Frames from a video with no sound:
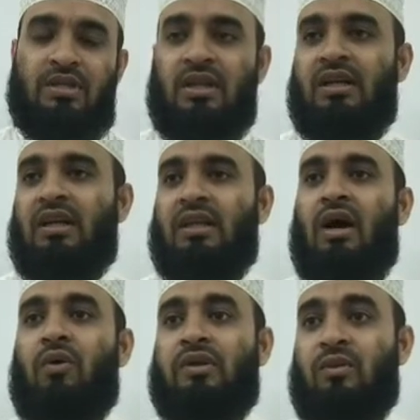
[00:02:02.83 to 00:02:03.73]
তারিখ না
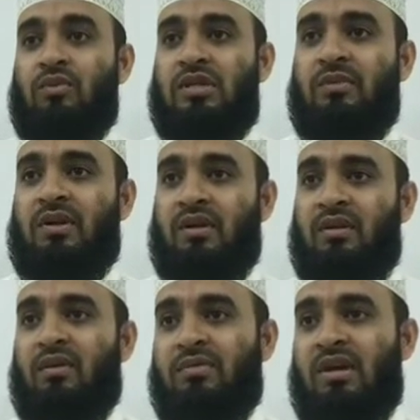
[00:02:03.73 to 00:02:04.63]
দাওয়াত আল মুসলিমিন
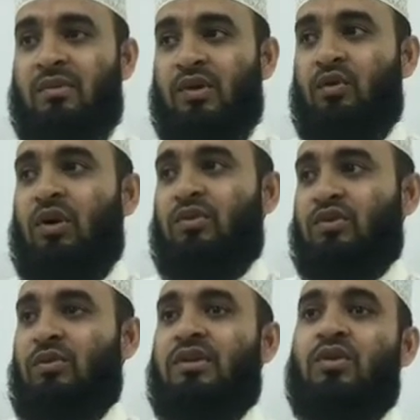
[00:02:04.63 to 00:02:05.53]
ইমাম সাহেবের দোয়া
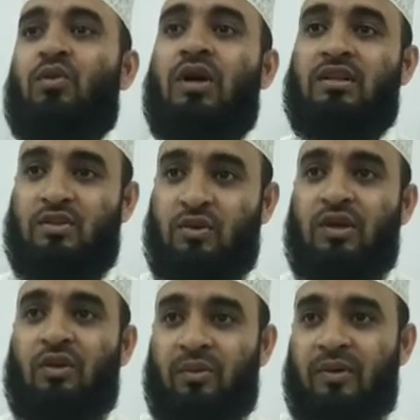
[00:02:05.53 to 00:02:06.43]
মুসলমানদের দোয়াতে শরিক
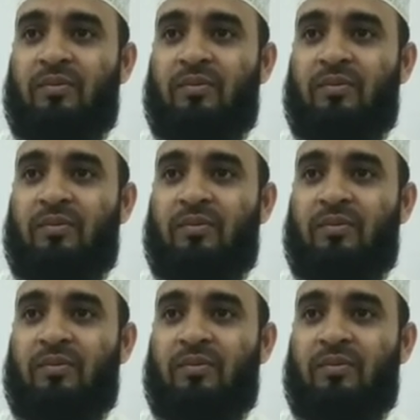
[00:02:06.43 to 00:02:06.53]
হবে